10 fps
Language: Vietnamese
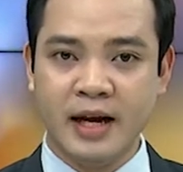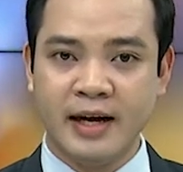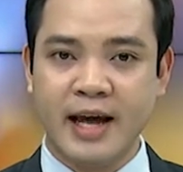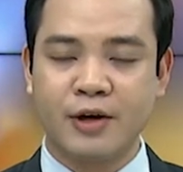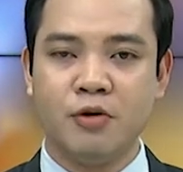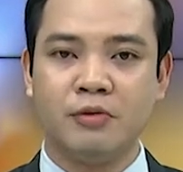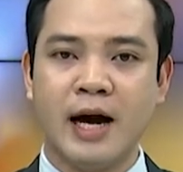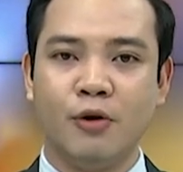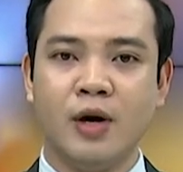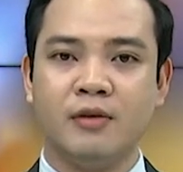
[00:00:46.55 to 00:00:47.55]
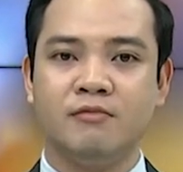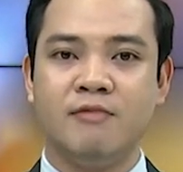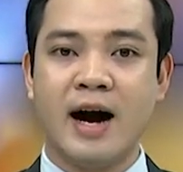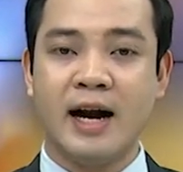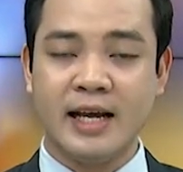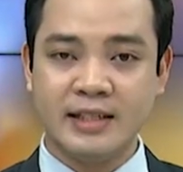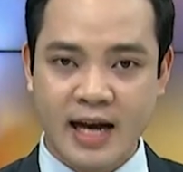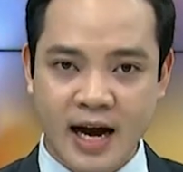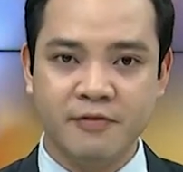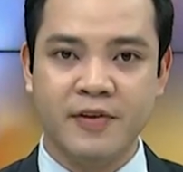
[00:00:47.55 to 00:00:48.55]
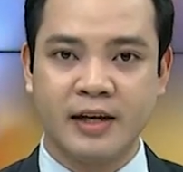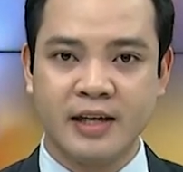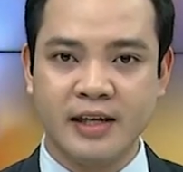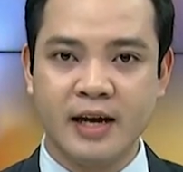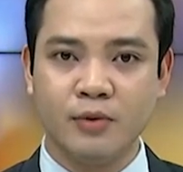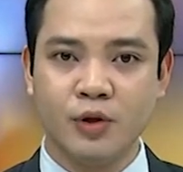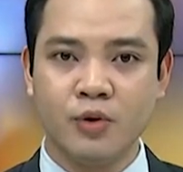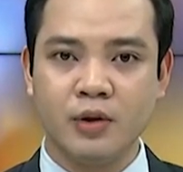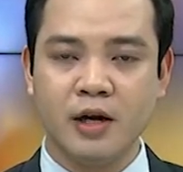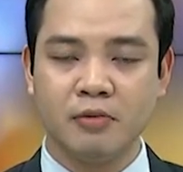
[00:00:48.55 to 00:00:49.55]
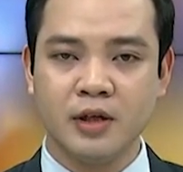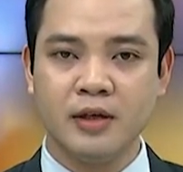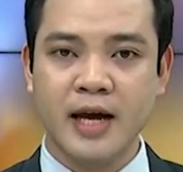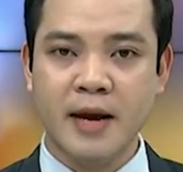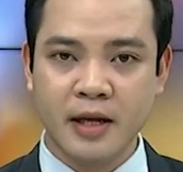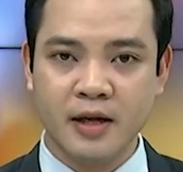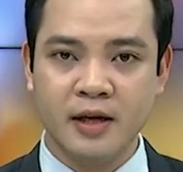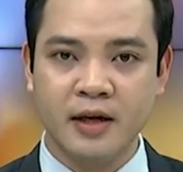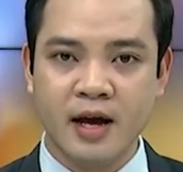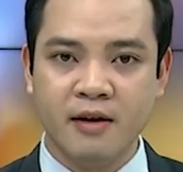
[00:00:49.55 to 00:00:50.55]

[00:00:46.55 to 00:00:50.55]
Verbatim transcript: để cùng thảo luận và đánh giá về kinh nghiệm thu hút đầu tư FDI